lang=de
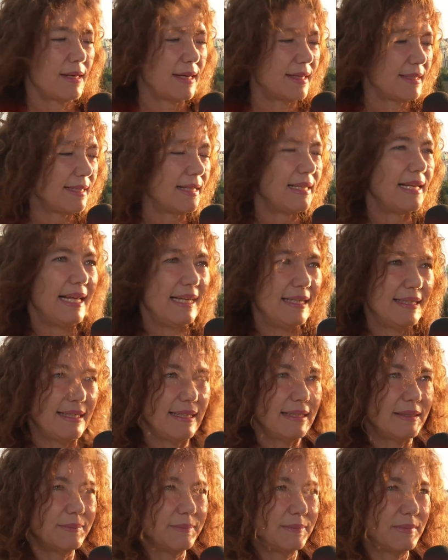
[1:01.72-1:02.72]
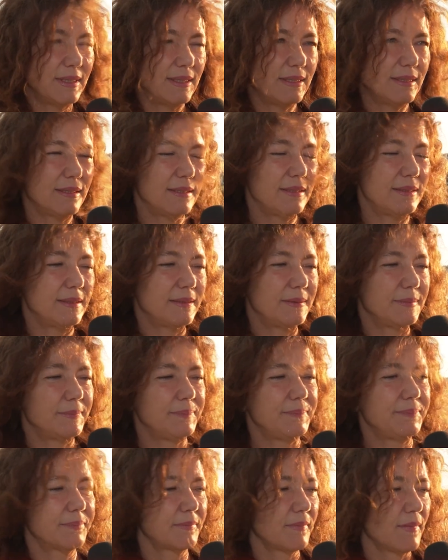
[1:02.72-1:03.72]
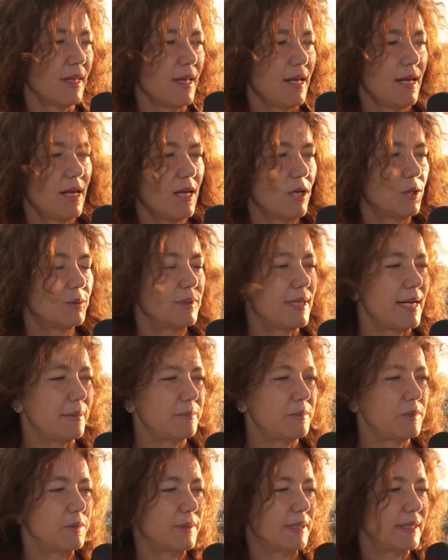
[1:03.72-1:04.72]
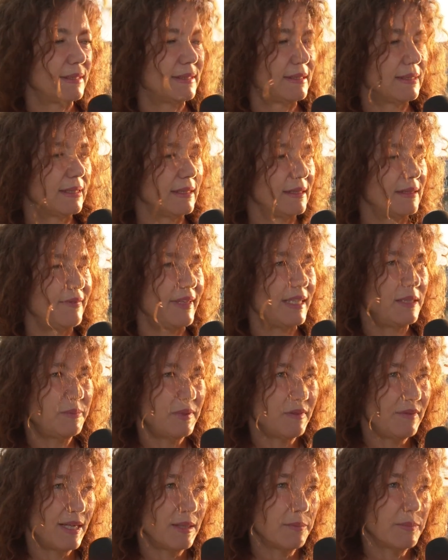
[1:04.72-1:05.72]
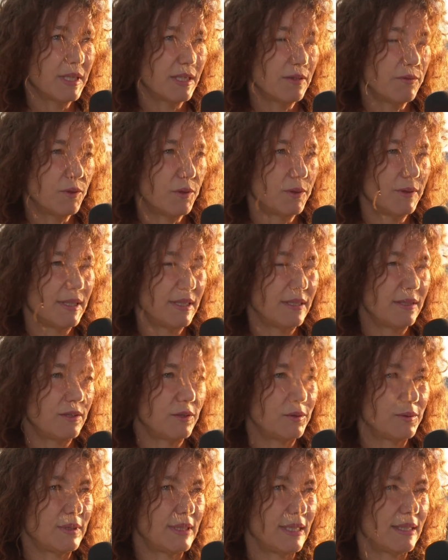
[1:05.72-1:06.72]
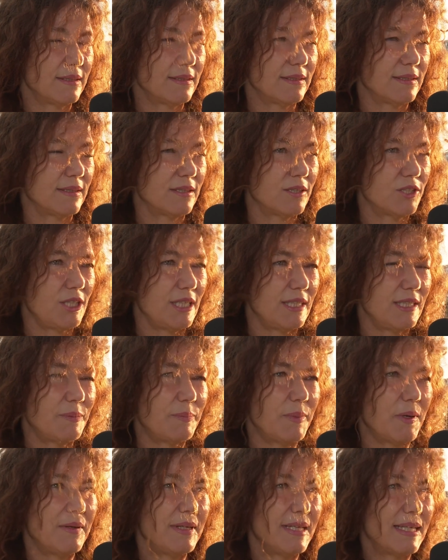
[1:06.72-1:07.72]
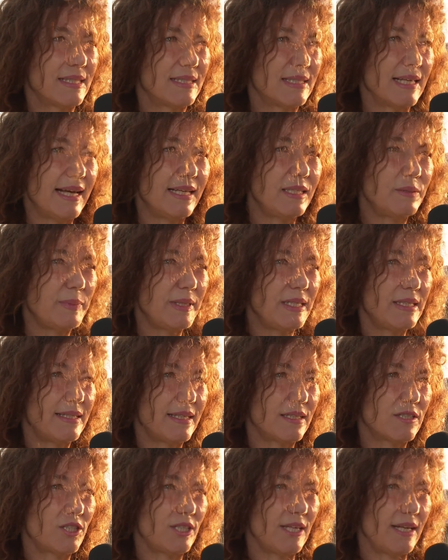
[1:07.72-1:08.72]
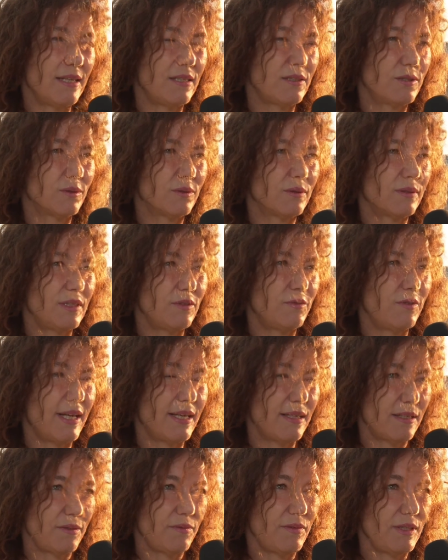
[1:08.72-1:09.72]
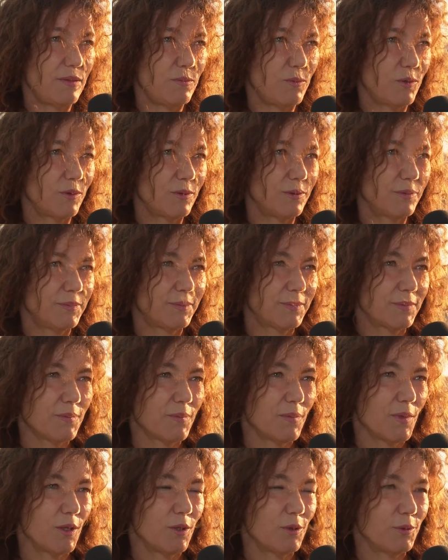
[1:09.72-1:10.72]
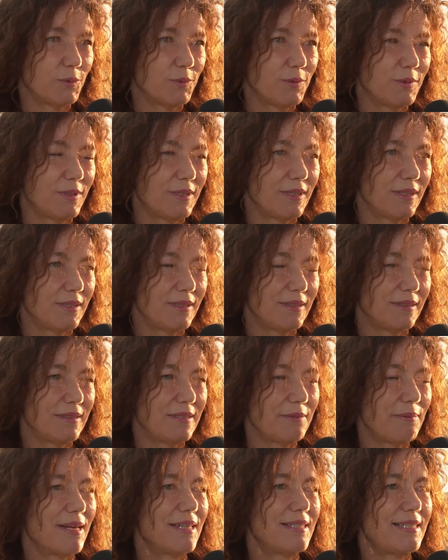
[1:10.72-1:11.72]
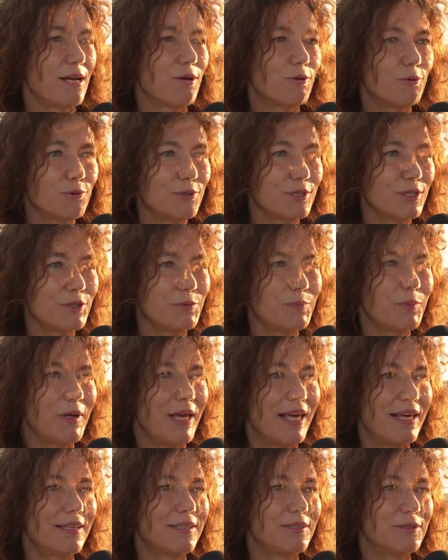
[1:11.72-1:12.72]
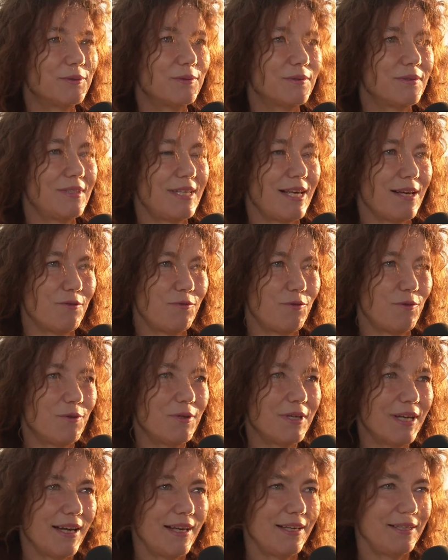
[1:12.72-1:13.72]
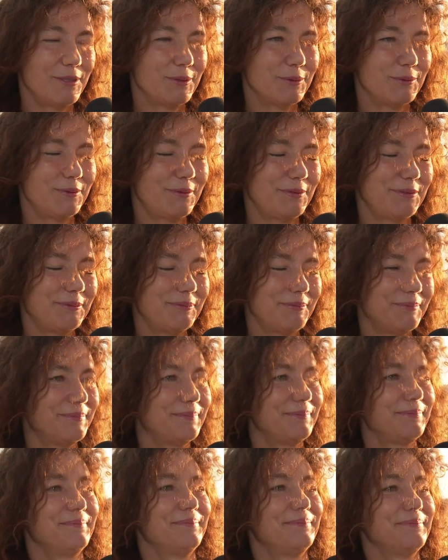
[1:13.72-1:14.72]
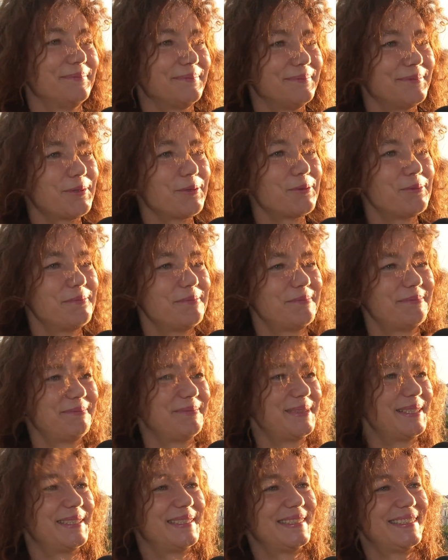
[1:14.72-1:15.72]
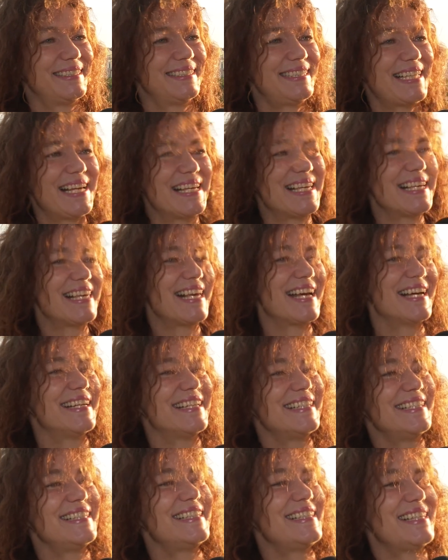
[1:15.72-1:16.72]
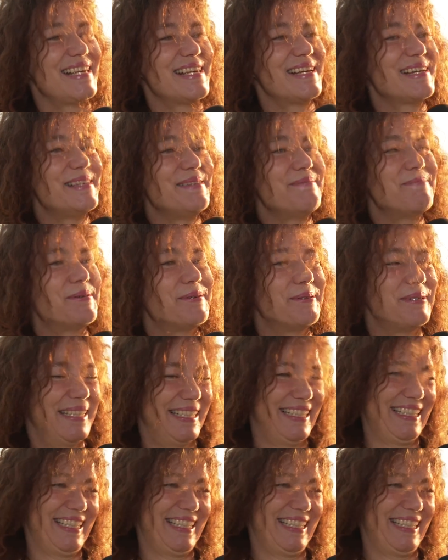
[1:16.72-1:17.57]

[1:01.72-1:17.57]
an der Lände ähm, und haben dort einen Wettbewerb gewonnen und dann äh, städtebauliches Leitbild erstellt und die Flächenwidmung. Und äh, es war ein sehr großes Projekt und sehr erfolgreich und darum äh, denke ich gerne an die CA Immo.